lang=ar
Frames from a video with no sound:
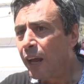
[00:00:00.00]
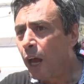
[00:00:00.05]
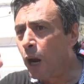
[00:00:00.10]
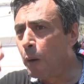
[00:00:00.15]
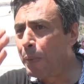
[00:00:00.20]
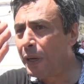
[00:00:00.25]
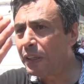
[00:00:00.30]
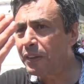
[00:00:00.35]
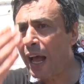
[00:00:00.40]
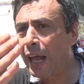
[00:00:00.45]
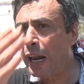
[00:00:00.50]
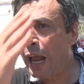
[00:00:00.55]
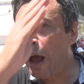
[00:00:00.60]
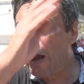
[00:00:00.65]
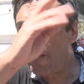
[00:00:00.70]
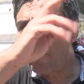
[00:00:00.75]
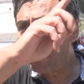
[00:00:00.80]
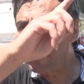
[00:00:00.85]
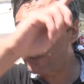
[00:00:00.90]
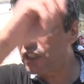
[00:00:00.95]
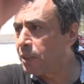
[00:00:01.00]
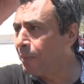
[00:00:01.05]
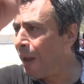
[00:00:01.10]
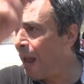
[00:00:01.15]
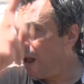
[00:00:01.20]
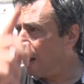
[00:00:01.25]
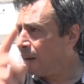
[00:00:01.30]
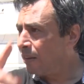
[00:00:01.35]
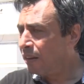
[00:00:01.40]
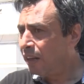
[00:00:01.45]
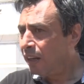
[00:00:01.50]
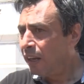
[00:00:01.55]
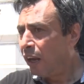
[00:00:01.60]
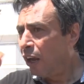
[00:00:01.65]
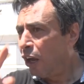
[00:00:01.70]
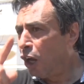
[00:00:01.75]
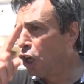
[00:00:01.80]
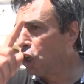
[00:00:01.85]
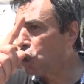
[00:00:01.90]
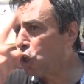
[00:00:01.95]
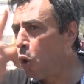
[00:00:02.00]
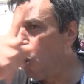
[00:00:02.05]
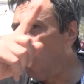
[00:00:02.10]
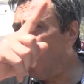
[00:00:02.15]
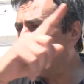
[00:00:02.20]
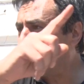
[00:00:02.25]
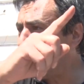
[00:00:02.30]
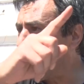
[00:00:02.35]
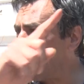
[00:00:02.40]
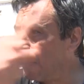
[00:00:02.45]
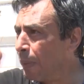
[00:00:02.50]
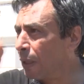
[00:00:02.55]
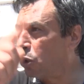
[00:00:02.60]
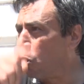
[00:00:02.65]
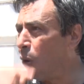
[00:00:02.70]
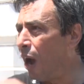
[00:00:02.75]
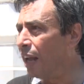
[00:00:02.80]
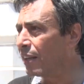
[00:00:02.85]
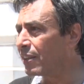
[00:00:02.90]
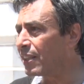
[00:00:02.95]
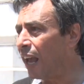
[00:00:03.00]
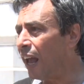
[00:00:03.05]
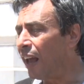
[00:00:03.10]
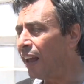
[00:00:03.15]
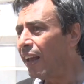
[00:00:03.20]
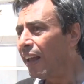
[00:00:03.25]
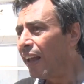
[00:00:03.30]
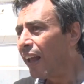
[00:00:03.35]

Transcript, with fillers: البطاله في السماء الجوع ضارب التوانسه